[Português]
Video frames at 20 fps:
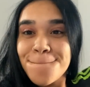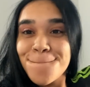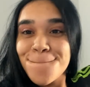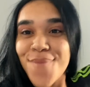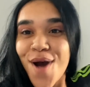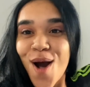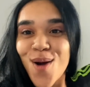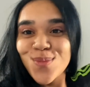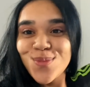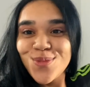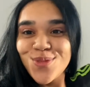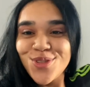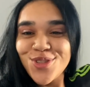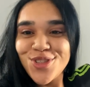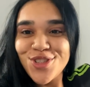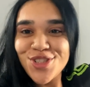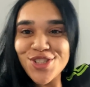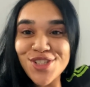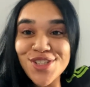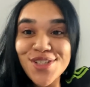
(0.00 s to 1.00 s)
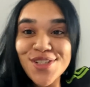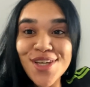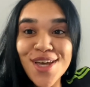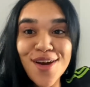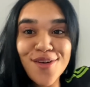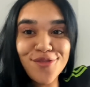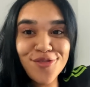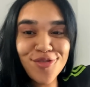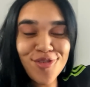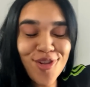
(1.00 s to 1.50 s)
Bom
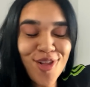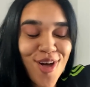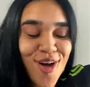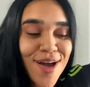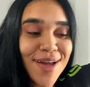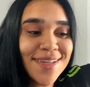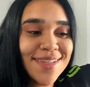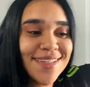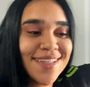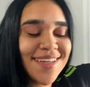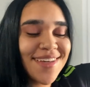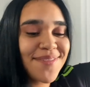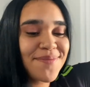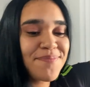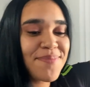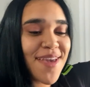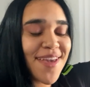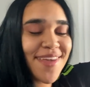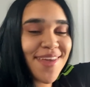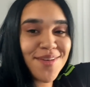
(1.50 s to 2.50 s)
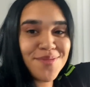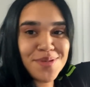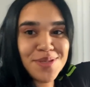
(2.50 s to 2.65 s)
dia, vlog! Peguei o